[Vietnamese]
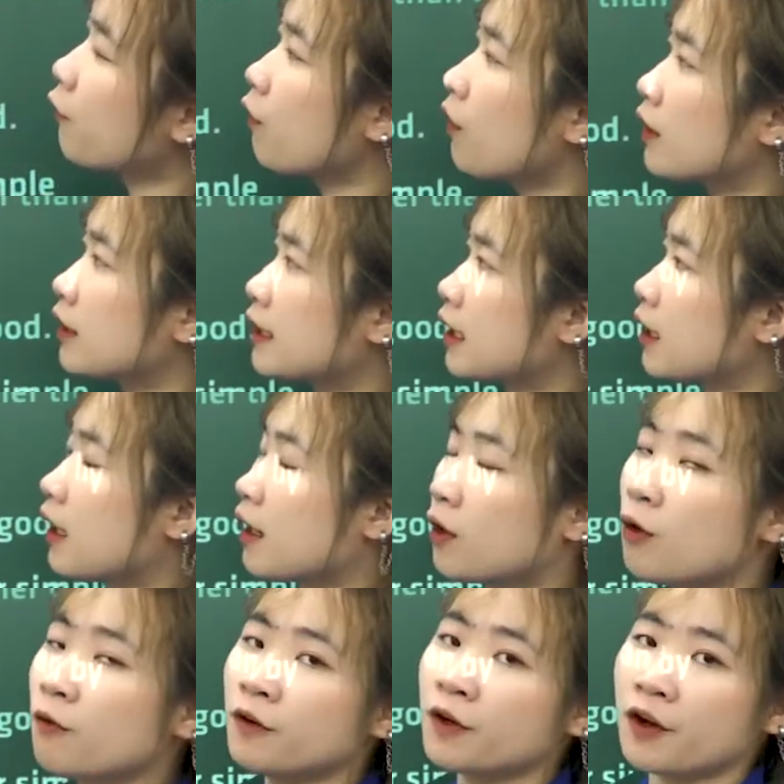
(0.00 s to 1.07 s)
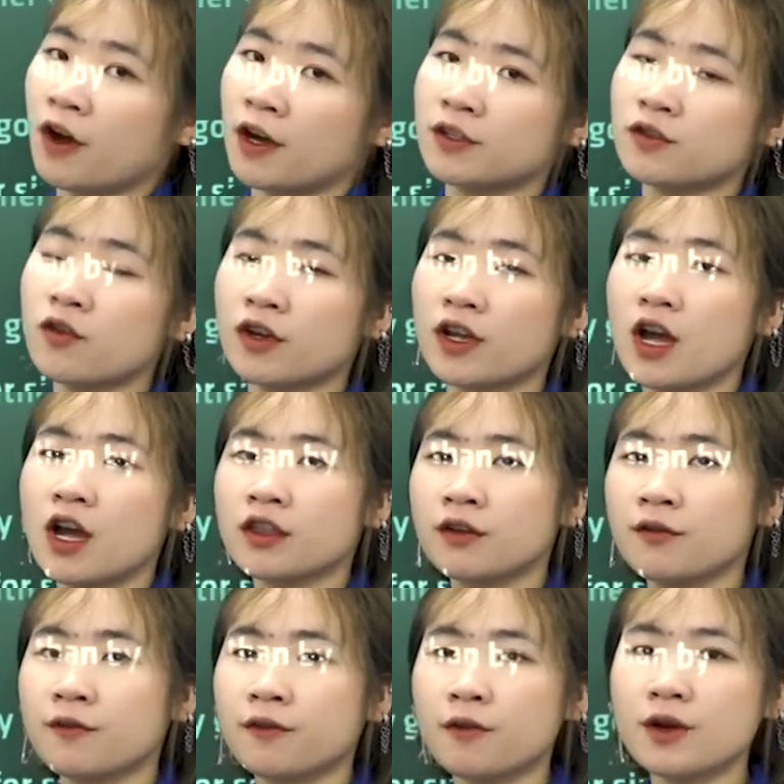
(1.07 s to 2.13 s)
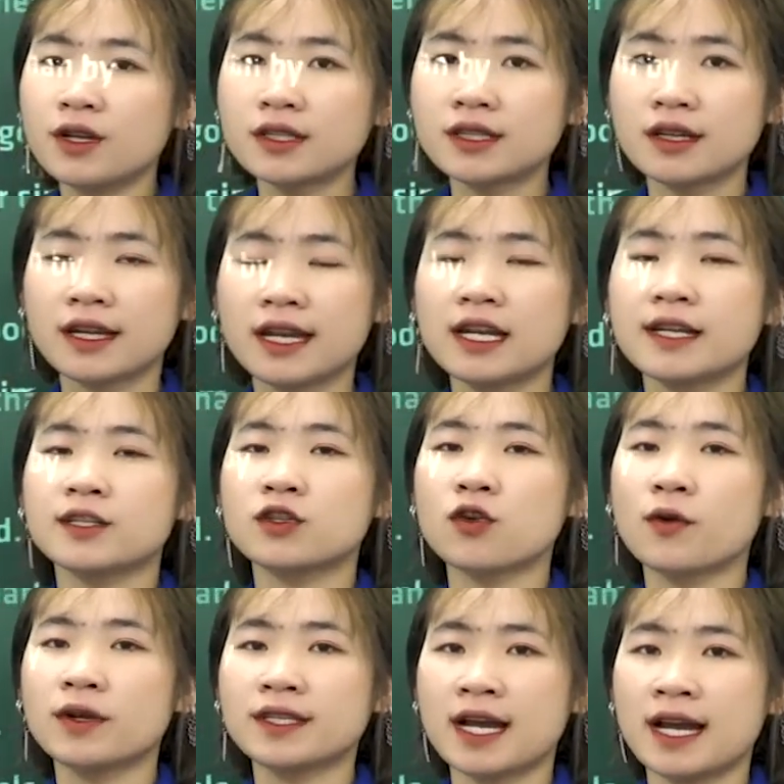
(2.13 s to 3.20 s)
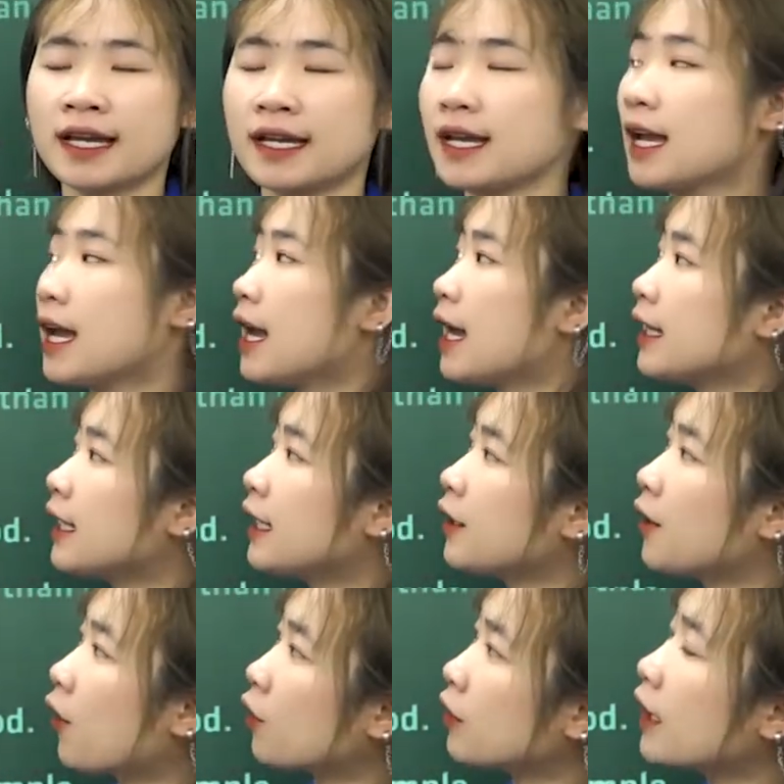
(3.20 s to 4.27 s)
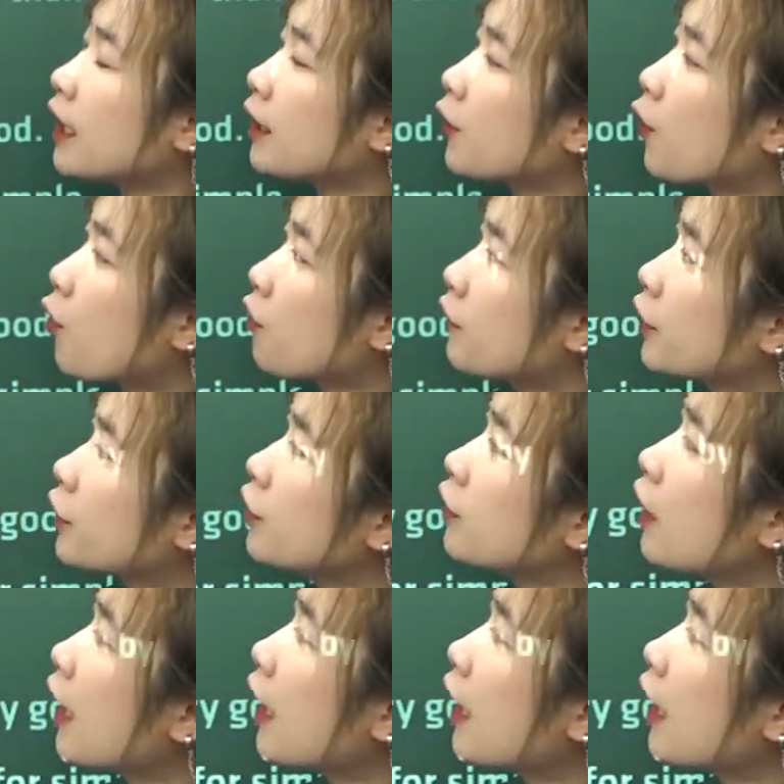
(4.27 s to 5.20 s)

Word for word: fluent cô vừa nói rồi từ fluent nghĩa là trôi chảy thì nó có thể nối với từ